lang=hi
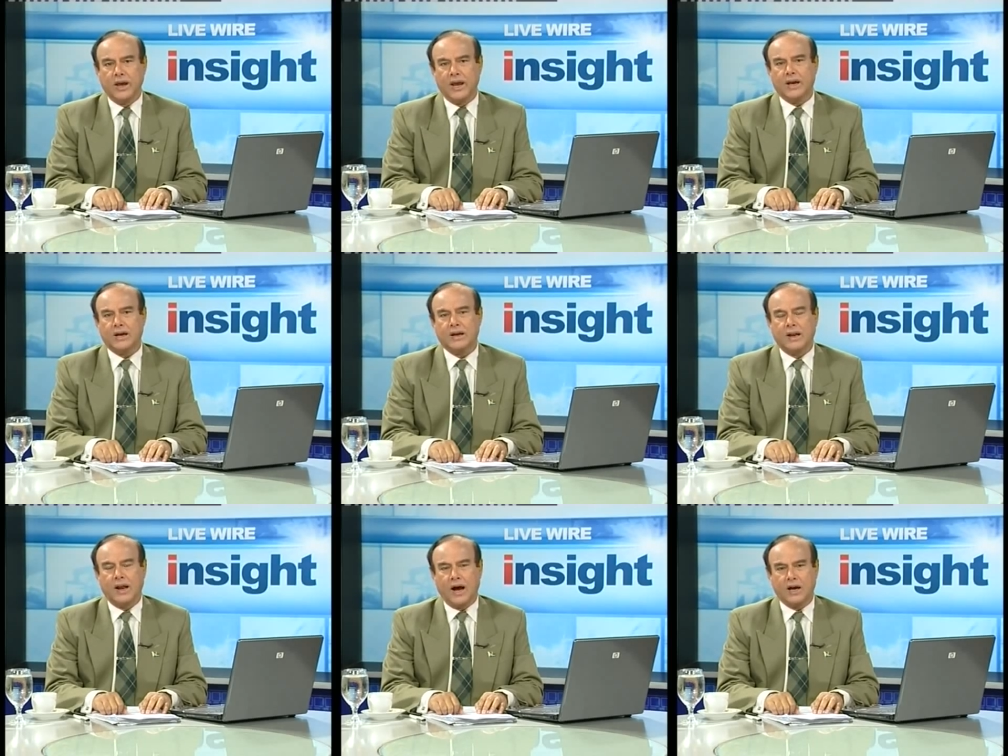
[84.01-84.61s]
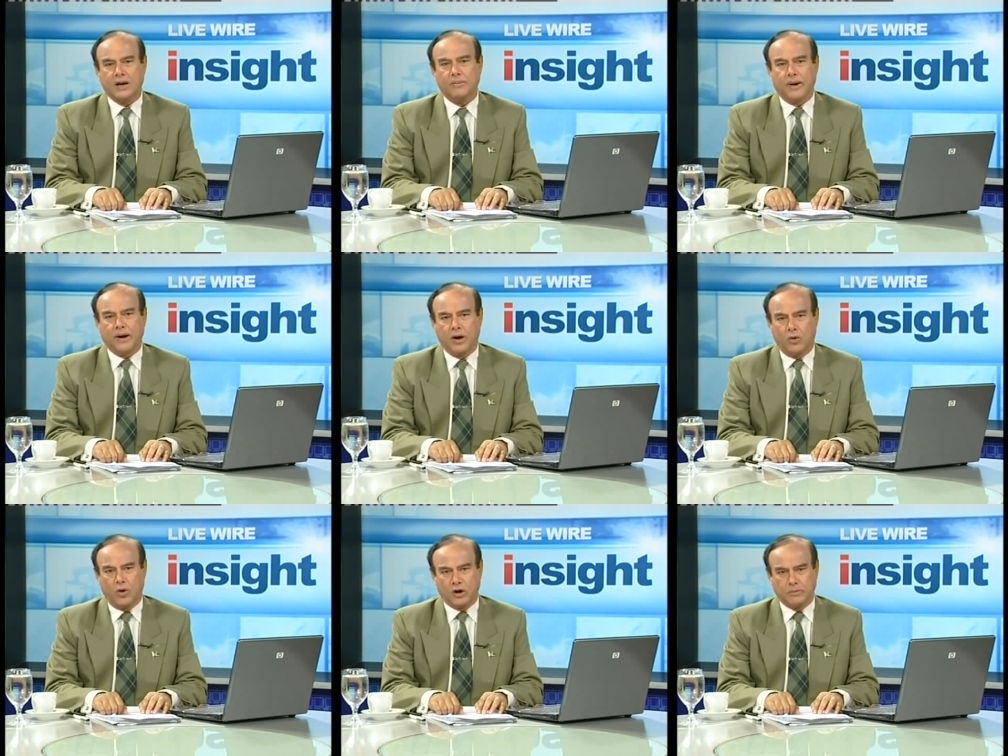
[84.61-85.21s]
एक लाख
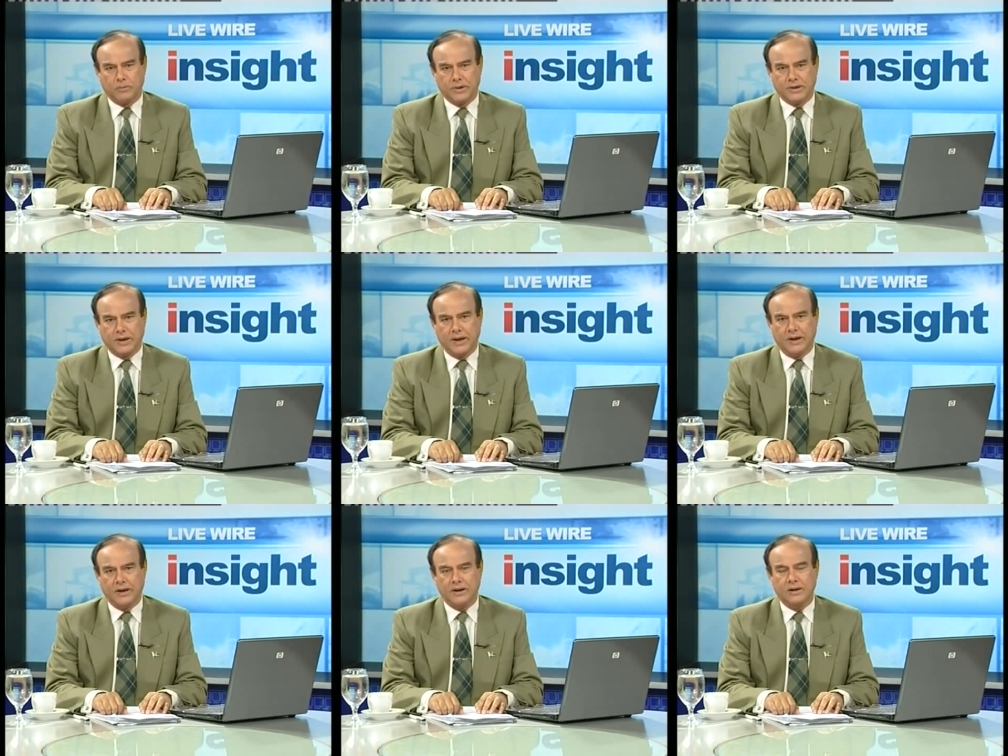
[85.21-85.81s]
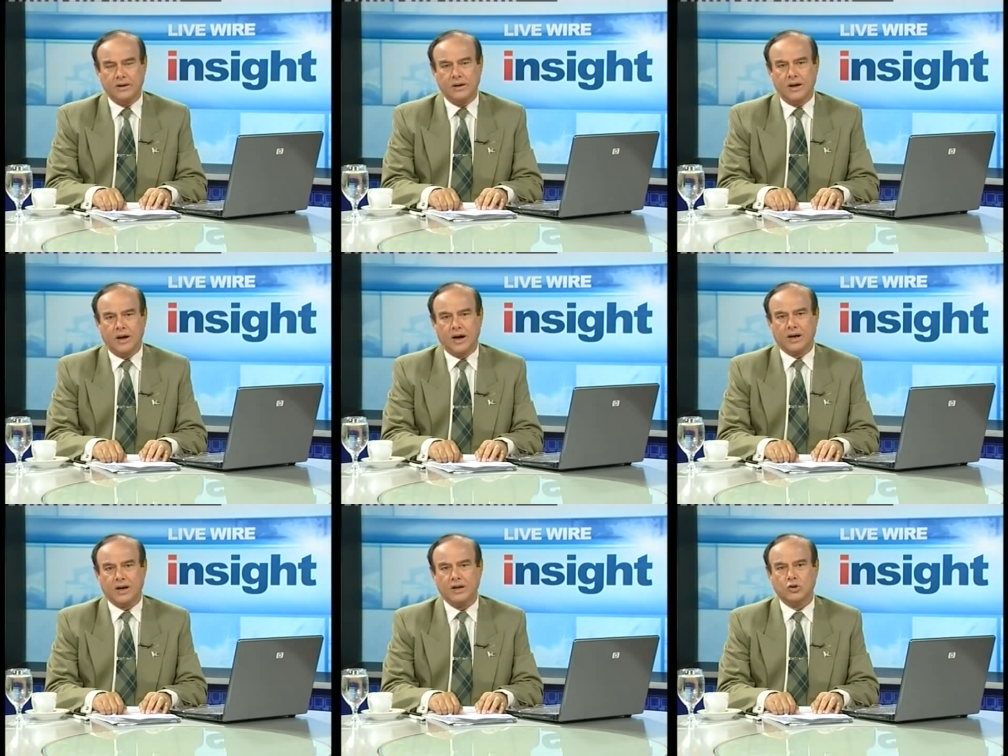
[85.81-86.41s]
मेगावाट बिजली
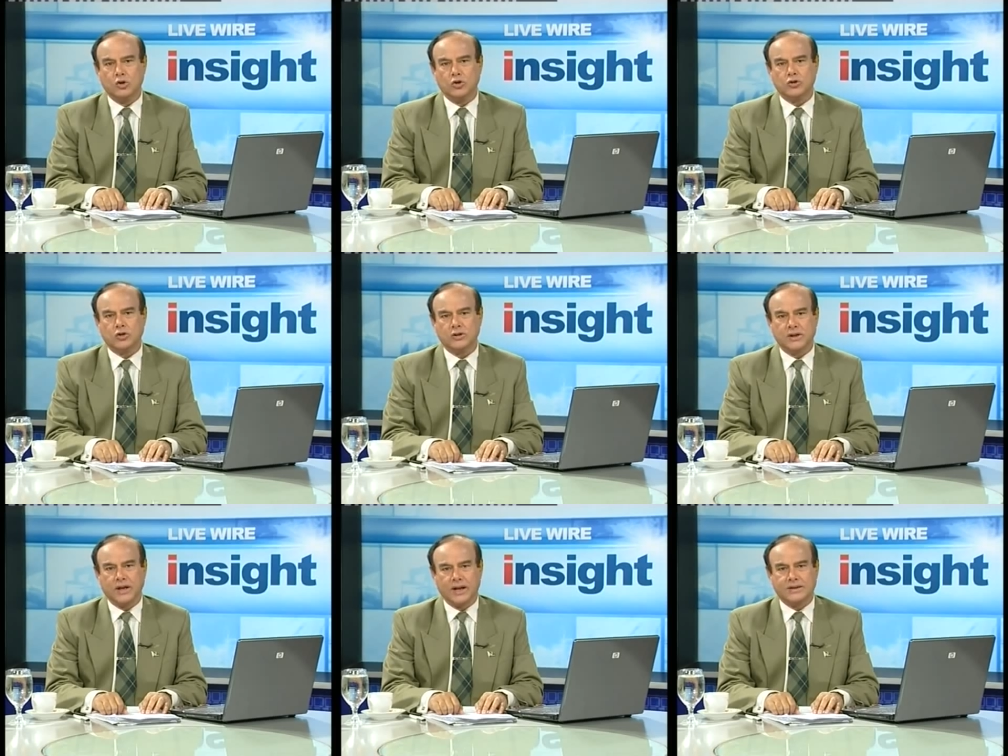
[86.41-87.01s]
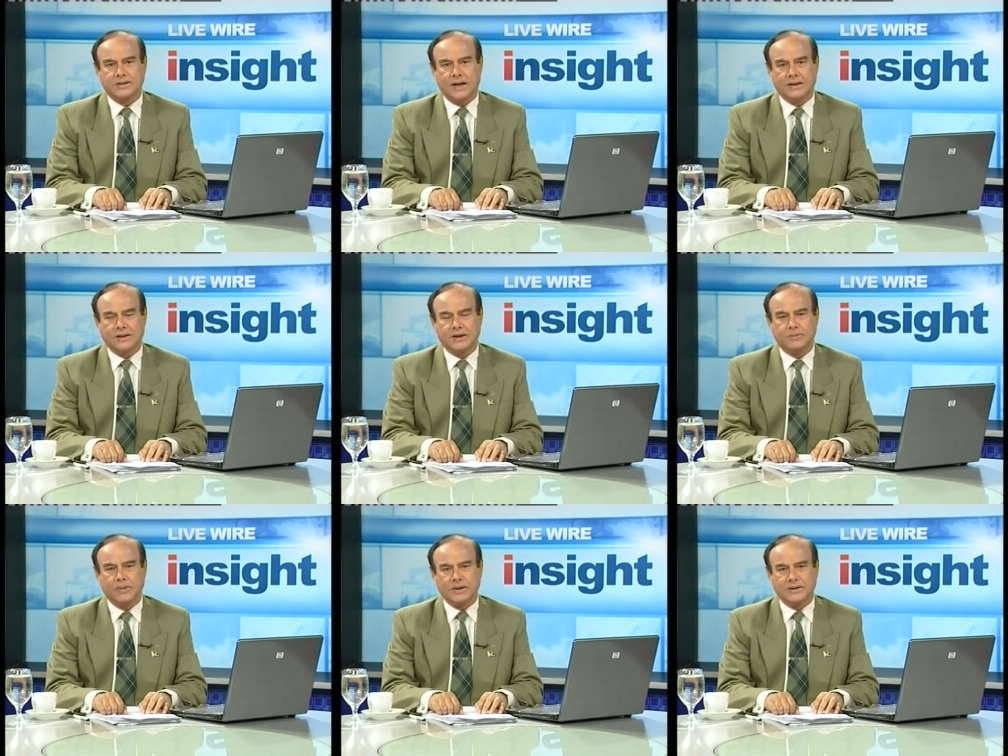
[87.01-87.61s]
अगले 213 साल
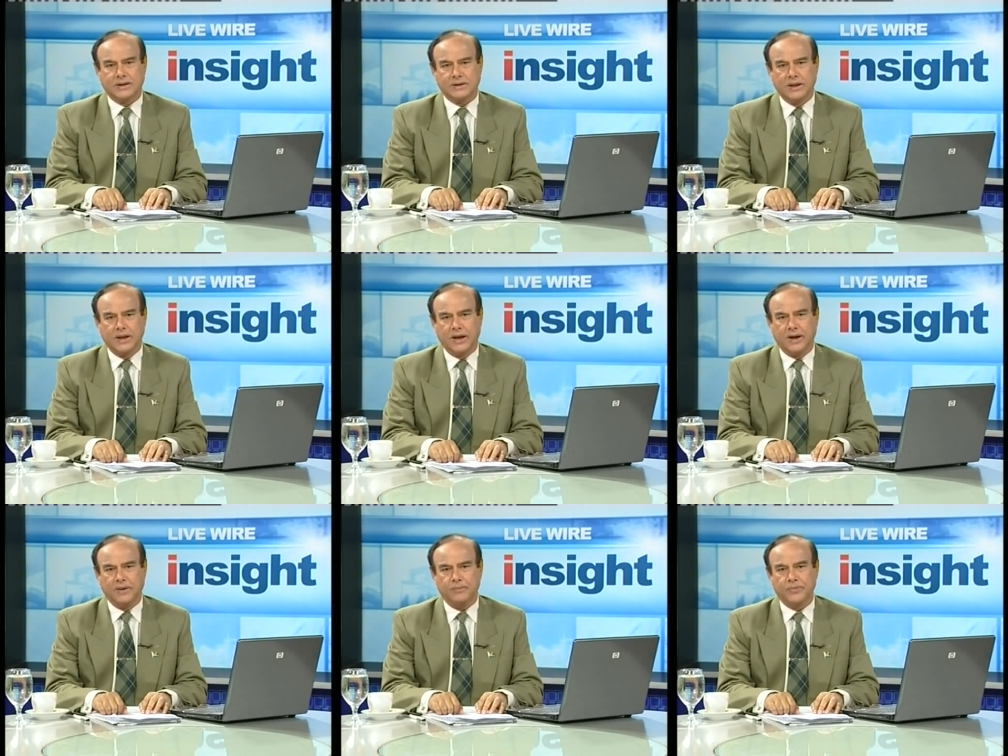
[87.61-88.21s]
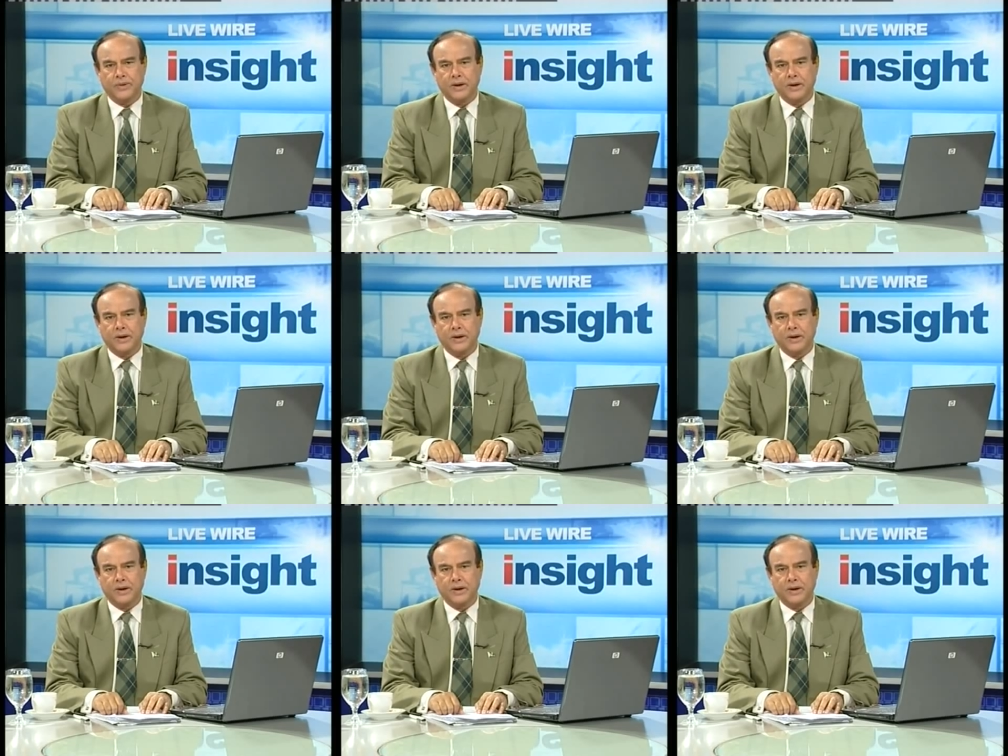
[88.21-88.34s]
तक बन सकती है